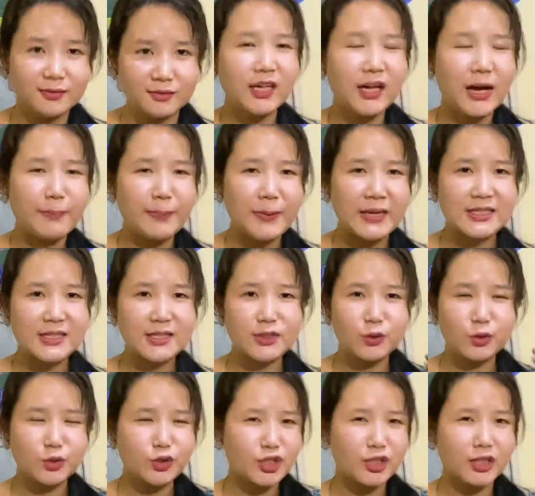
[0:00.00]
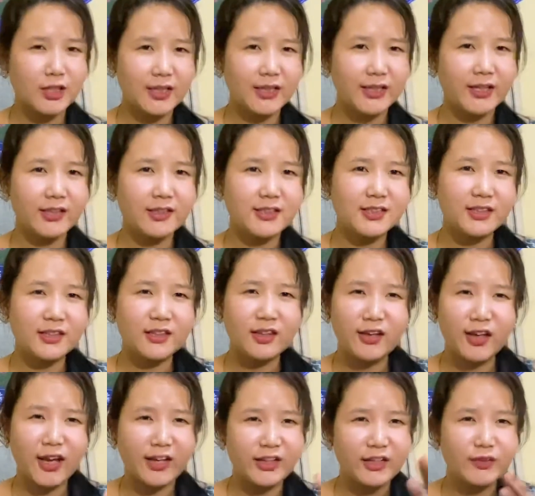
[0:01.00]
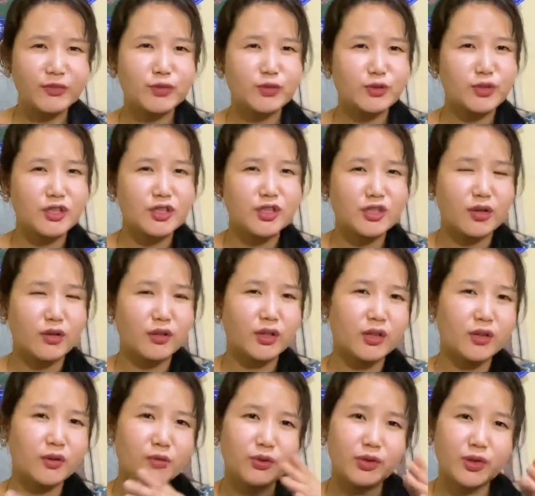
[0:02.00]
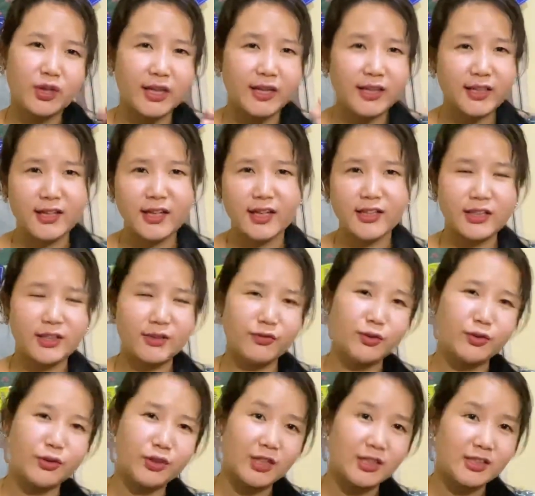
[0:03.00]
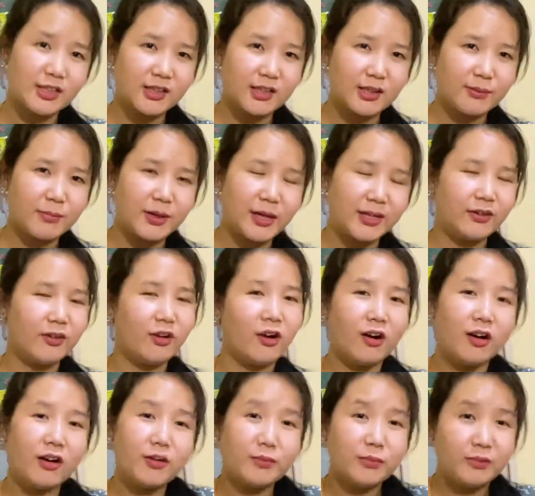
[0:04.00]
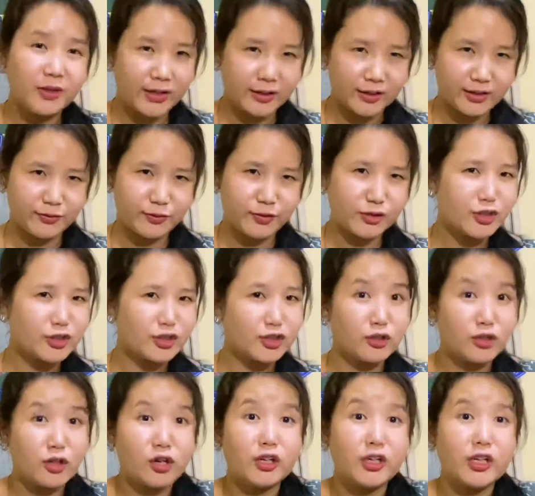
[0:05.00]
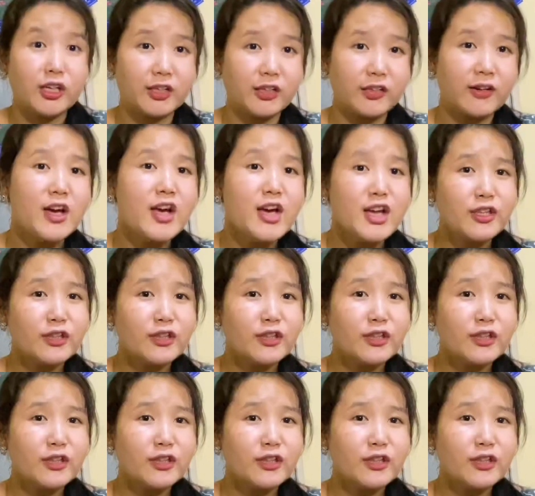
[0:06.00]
अगर आप ऐसा सोचने लगे ना जितना नेगेटिव सोचते जाओगे ना उतना ही नेगेटिव होता जाता है माइंड और नेगेटिव होता जाता है और नेगेटिव